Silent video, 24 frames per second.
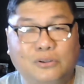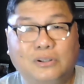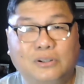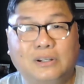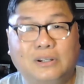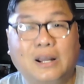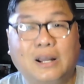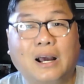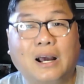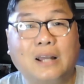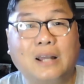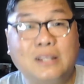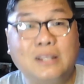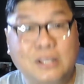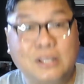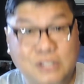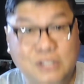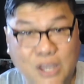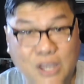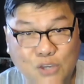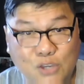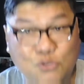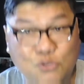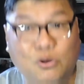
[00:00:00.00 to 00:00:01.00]

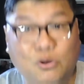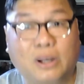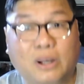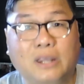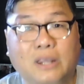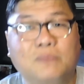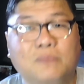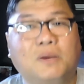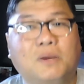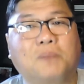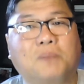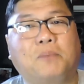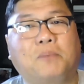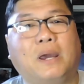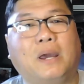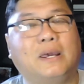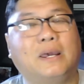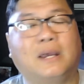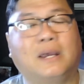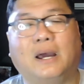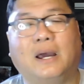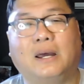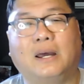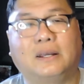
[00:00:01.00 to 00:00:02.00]
nakadesenyo ka rin
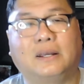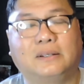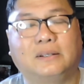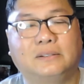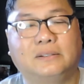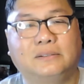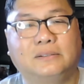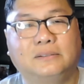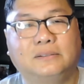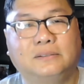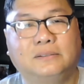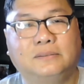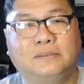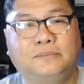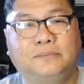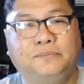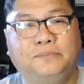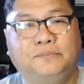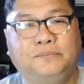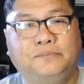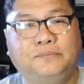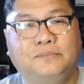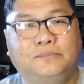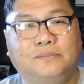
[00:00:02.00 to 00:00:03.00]
magpahinga.
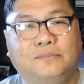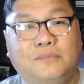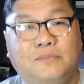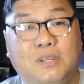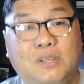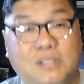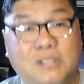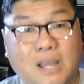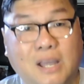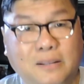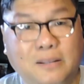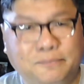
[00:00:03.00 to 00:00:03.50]
Minsan,